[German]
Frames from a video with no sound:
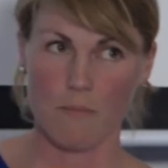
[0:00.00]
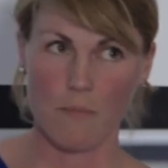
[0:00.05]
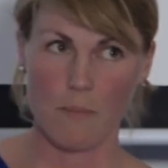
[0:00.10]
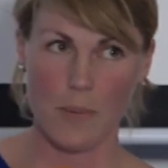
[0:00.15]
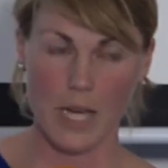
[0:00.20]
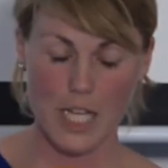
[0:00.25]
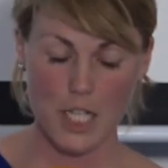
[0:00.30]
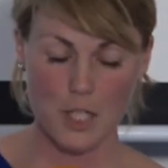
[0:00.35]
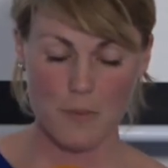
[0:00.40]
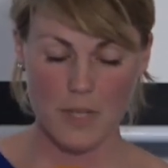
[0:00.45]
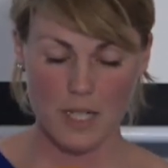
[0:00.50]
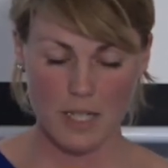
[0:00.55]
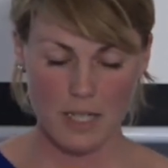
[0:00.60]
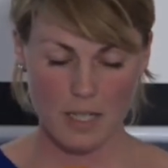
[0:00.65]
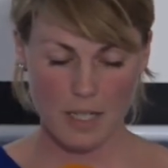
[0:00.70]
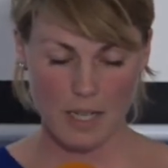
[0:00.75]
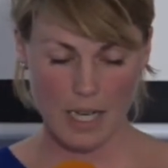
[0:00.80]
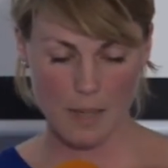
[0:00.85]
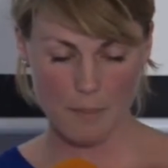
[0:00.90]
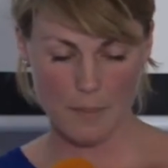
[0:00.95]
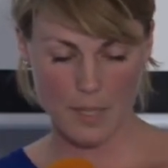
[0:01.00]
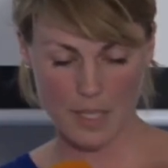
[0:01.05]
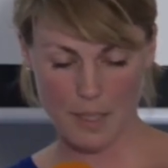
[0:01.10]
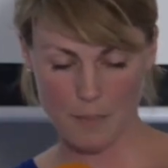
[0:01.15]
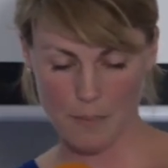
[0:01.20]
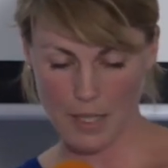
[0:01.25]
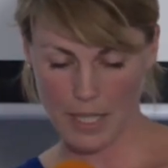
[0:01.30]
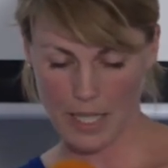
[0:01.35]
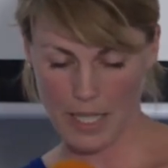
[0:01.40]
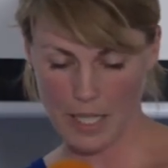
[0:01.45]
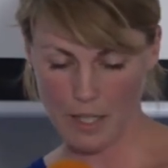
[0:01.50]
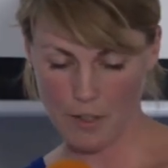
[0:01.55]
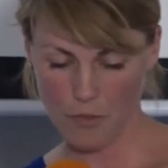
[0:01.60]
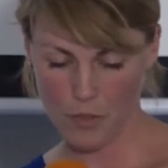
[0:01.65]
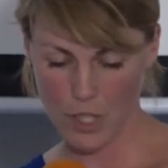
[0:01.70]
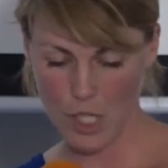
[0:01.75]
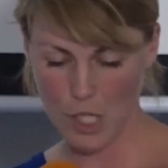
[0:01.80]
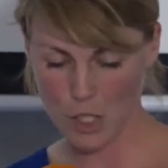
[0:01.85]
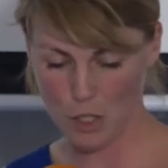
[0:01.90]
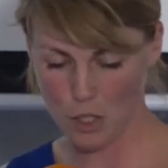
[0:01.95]
Ein Beispiel habe ich bei
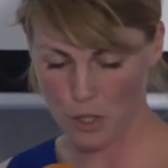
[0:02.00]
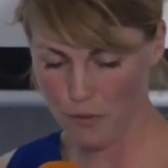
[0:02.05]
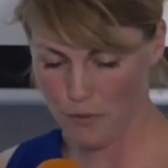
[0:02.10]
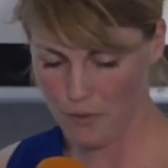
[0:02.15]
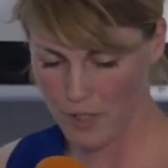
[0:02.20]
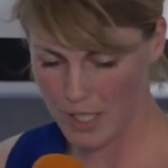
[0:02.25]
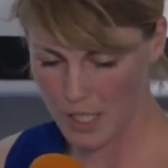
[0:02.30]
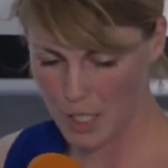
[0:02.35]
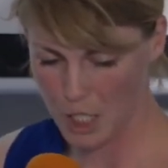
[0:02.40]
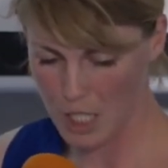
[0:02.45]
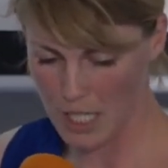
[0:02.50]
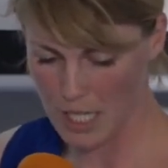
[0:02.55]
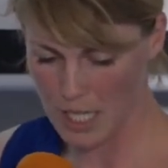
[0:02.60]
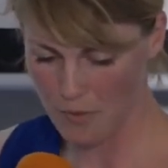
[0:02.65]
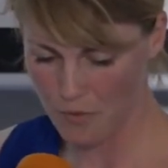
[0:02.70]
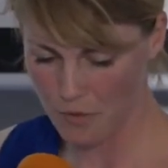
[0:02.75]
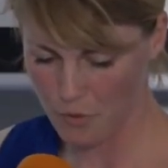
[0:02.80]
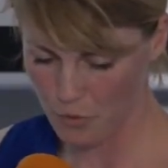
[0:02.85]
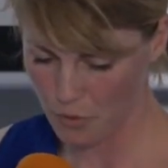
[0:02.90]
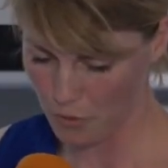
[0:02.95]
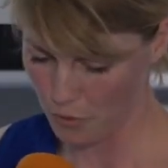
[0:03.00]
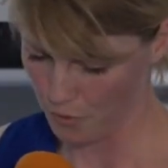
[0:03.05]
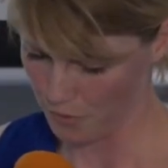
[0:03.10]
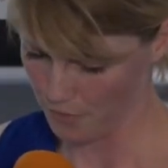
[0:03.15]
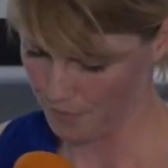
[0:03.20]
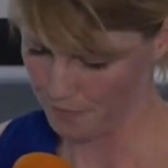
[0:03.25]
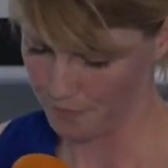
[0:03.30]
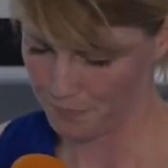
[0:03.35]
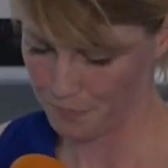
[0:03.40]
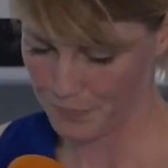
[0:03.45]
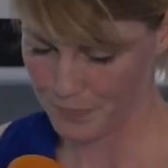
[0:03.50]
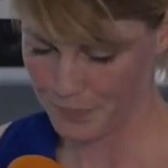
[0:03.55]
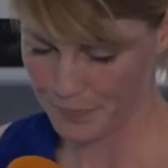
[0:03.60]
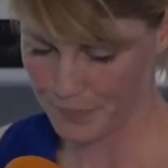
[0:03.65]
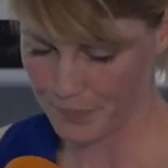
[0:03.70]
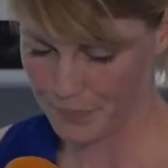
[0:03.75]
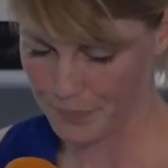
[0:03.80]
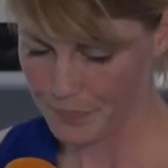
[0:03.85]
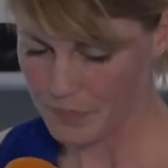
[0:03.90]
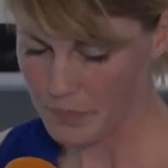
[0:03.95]
viel Stoff, wenig Schlaf gefunden.
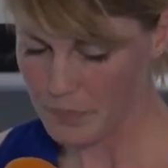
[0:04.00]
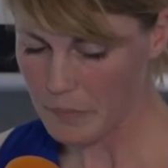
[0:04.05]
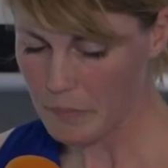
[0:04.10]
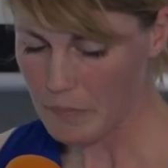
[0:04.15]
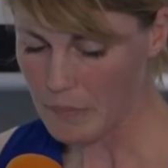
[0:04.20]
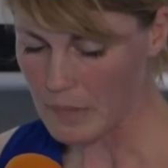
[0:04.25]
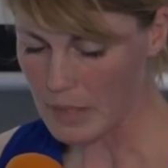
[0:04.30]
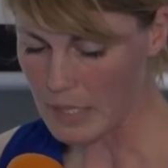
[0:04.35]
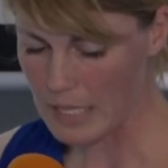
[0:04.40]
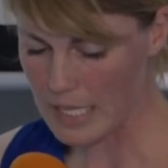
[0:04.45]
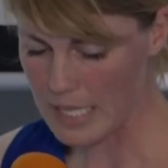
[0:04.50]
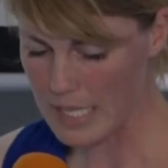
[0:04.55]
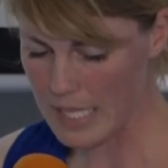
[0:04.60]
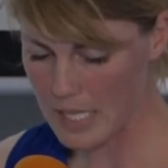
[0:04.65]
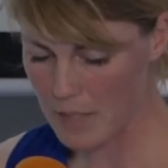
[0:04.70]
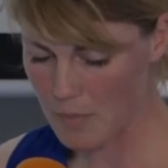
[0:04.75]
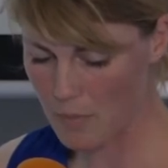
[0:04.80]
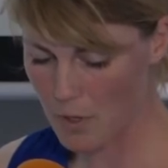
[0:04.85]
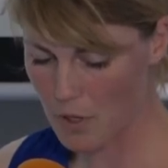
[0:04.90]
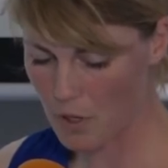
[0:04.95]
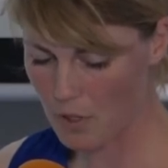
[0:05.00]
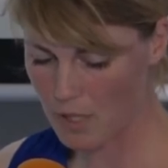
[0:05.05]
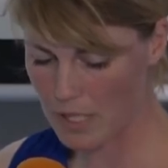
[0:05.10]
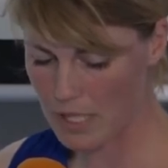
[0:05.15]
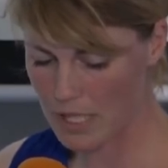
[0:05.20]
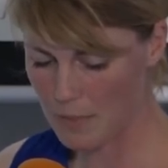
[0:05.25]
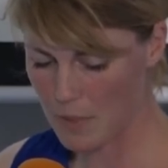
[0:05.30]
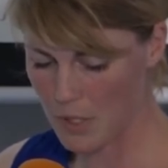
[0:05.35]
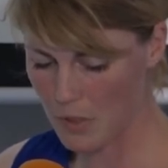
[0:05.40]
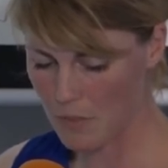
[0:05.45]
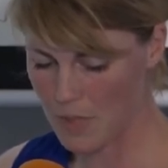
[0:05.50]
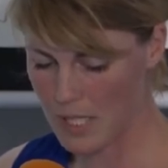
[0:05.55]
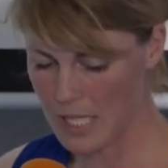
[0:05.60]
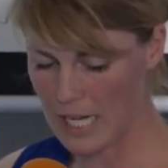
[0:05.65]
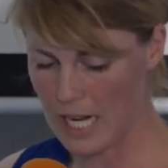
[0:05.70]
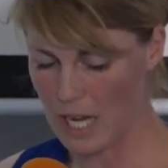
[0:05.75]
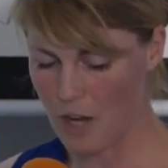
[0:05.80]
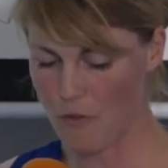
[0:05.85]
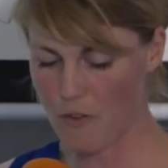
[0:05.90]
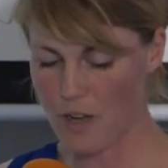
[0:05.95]
Das ist ein Blog, in dem ich so ein
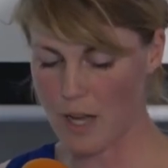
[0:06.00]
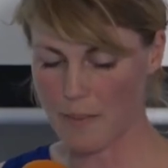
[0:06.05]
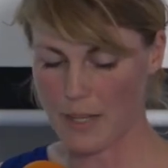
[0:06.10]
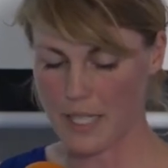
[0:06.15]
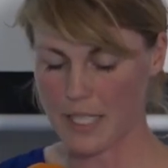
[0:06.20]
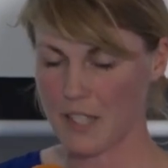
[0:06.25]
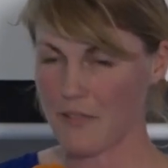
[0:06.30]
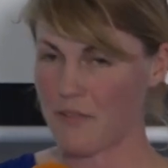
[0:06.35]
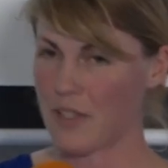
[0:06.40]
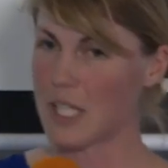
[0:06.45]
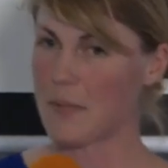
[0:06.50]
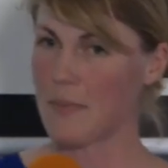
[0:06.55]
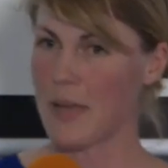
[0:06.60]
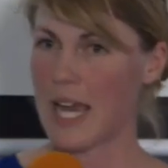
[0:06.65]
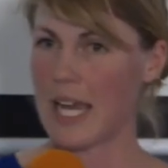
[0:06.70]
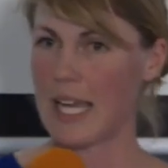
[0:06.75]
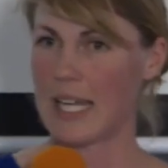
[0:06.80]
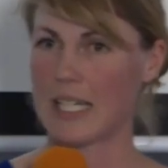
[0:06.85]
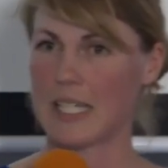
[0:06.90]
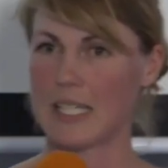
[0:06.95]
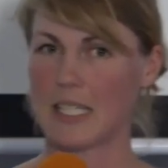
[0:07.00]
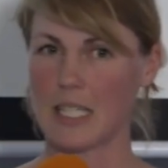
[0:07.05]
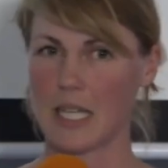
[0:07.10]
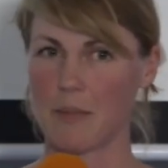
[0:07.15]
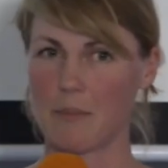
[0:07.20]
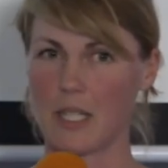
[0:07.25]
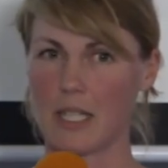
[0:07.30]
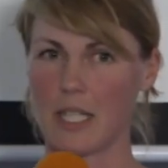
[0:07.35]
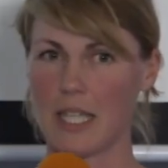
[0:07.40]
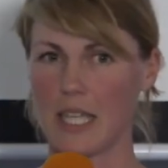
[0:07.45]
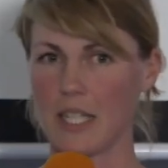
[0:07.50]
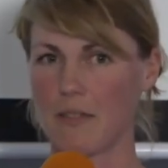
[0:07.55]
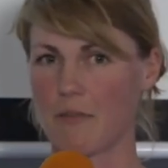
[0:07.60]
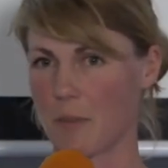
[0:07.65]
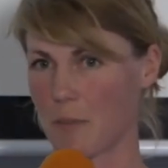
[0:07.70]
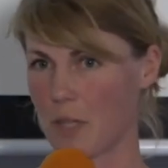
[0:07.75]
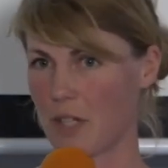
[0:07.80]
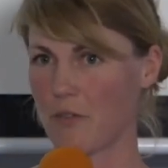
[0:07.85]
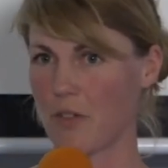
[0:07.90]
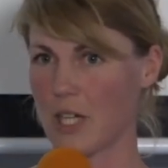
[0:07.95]
bisschen aufarbeite, wie es mir eigentlich damit geht,
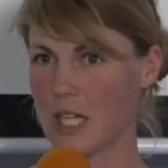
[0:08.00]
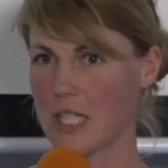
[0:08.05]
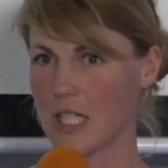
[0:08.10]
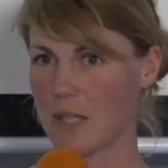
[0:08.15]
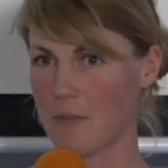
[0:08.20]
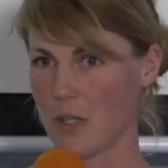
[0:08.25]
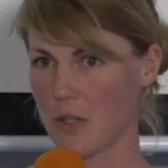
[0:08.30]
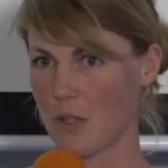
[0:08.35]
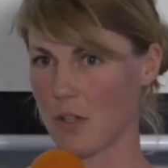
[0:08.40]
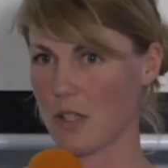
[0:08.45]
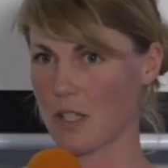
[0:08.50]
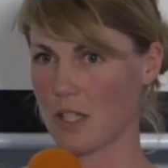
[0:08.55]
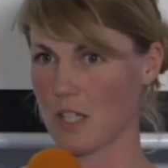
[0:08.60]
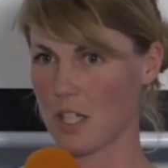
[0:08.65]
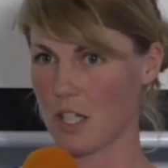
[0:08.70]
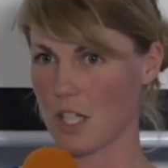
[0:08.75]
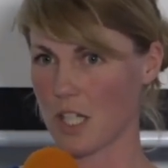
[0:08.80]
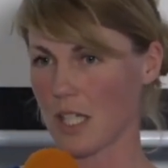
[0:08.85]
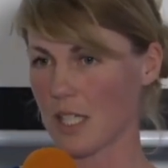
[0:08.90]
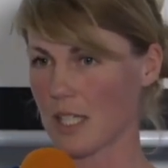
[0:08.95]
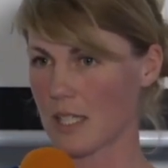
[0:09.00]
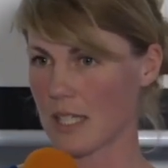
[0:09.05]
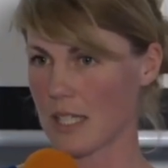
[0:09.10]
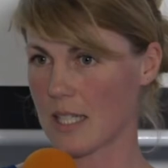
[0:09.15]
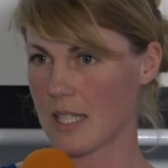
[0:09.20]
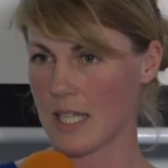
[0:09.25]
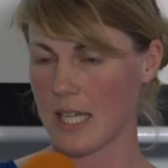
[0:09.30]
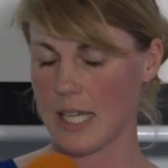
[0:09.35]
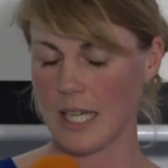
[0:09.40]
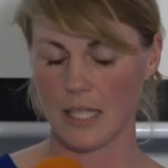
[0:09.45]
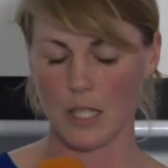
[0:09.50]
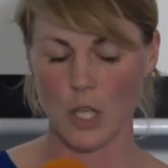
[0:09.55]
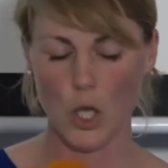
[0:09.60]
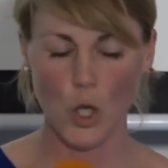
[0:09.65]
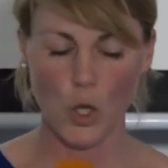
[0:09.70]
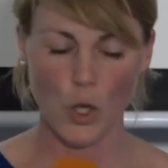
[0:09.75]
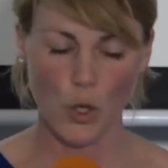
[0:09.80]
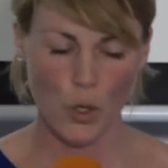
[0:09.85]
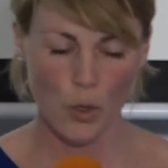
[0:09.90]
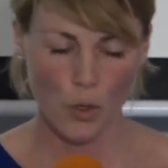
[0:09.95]
wenn mein Vater mir solche Geschichten erzählt
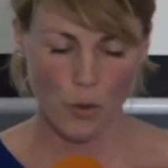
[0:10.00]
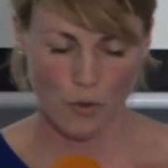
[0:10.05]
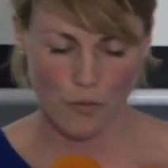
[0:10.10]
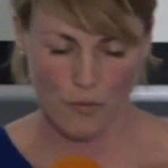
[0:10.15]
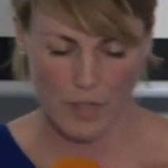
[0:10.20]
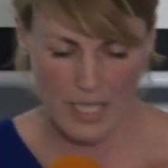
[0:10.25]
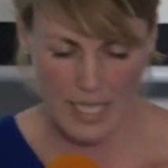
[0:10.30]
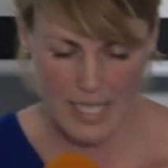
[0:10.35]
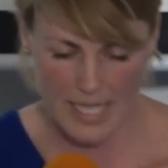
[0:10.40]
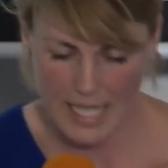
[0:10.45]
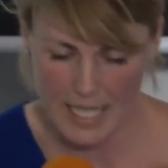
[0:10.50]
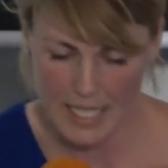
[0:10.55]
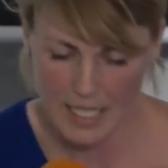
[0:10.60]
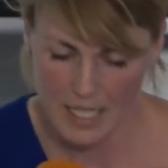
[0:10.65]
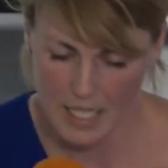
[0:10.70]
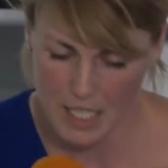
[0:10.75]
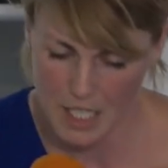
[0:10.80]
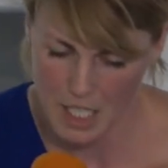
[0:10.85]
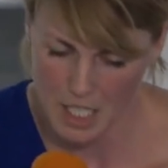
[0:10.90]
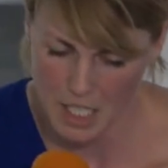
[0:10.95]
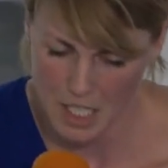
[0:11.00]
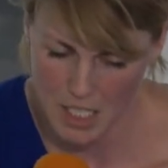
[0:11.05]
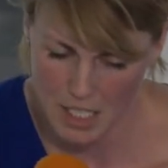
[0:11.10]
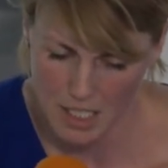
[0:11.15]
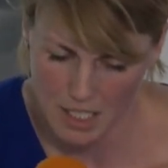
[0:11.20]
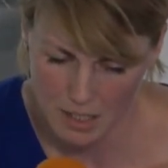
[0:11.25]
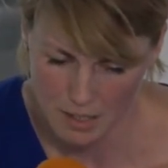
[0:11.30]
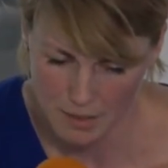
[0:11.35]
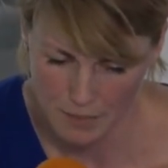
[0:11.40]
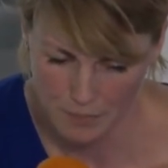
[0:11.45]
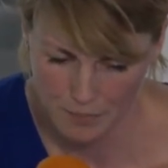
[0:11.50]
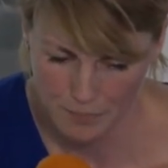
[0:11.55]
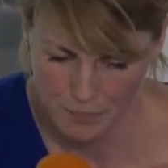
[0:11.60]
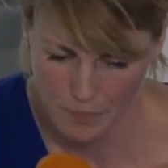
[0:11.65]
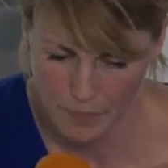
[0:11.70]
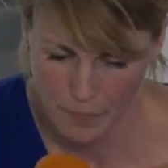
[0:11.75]
und wenn ich Sachen recherchiere.